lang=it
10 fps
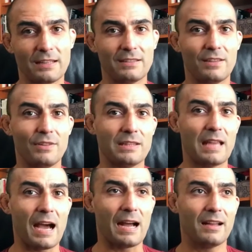
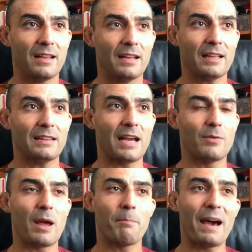attività che da
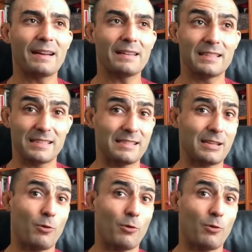una parte è senza